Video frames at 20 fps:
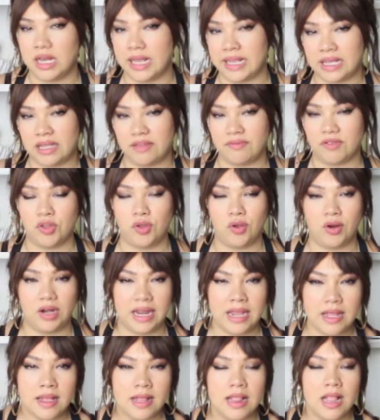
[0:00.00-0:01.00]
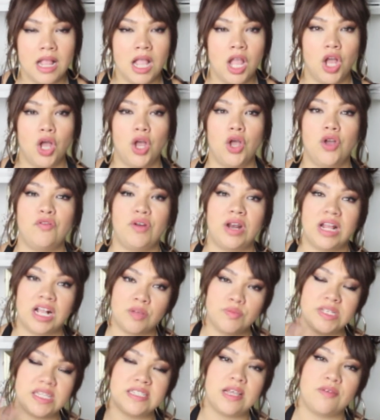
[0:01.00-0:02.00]
ils l'écrivent en anglais. voilà,
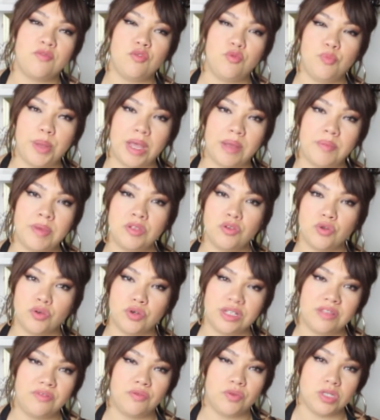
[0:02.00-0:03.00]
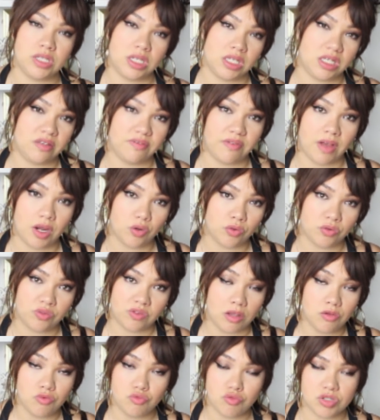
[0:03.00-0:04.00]
comme ça, ça vous permet de connaître vos équivalents de
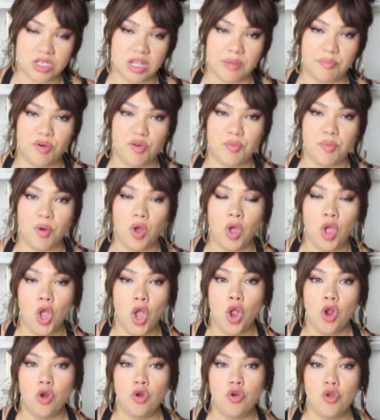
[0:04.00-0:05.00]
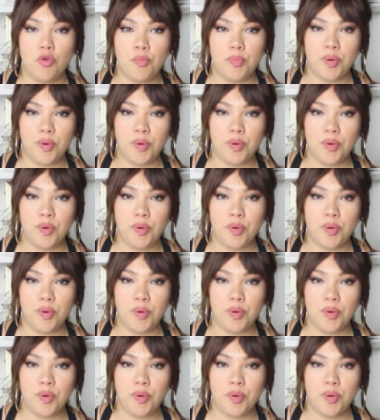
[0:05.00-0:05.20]
taille, tout simplement. Le